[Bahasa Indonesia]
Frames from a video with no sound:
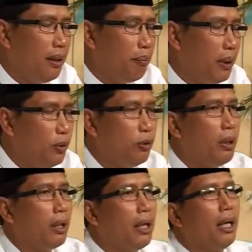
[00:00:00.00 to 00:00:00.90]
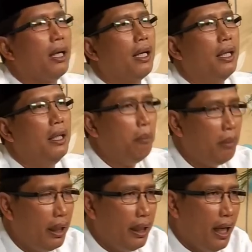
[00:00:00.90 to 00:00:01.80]
penuh berkah.
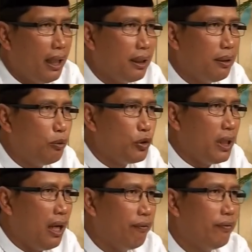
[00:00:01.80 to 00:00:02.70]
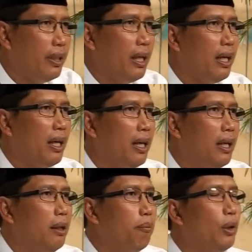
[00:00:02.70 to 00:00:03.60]
Melihat mushafnya
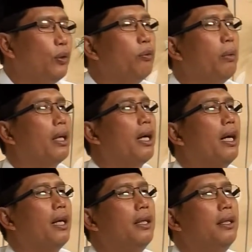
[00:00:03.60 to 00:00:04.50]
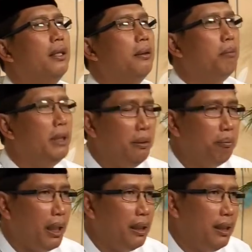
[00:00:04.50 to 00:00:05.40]
penuh berkah.
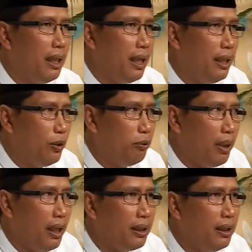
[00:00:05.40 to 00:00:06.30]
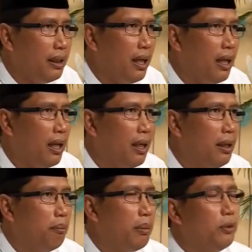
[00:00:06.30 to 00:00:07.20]
Menyimpannya di rumah kita
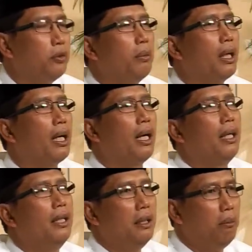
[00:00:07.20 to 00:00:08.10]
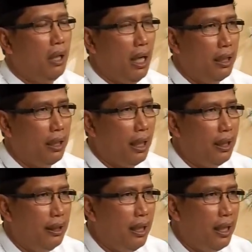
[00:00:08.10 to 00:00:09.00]
penuh berkah.
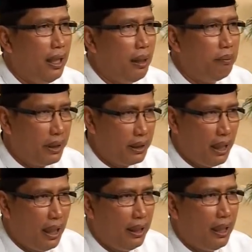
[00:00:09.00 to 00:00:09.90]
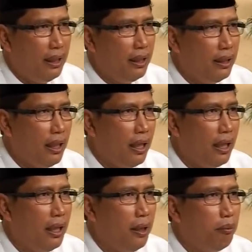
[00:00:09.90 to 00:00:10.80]
Menghadirkannya dalam keseharian
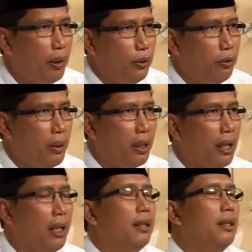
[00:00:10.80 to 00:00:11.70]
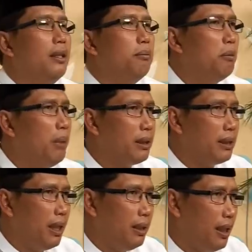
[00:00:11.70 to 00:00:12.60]
kita penuh berkah.
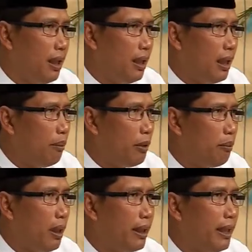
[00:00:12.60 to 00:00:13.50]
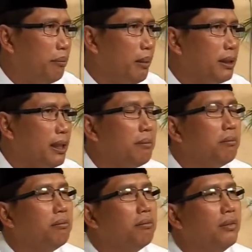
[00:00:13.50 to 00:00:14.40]
Membacanya dalam berbagai
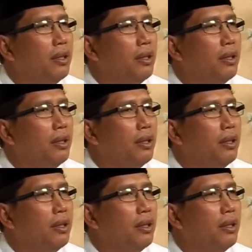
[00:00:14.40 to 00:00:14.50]
macam